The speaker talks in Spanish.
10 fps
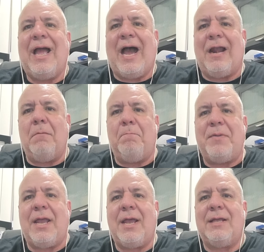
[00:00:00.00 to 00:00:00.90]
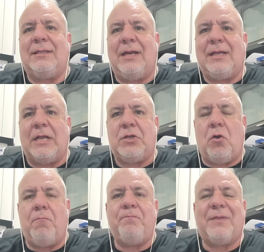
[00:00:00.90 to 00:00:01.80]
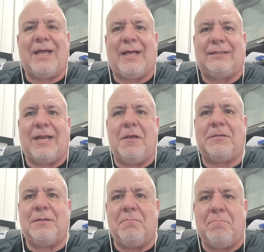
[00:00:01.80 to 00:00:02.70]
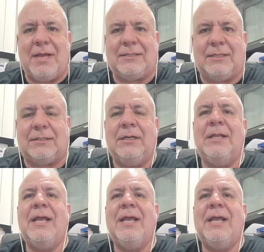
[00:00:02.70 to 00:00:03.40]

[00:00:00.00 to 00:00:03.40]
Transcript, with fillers: al pie del cañón cada tres meses.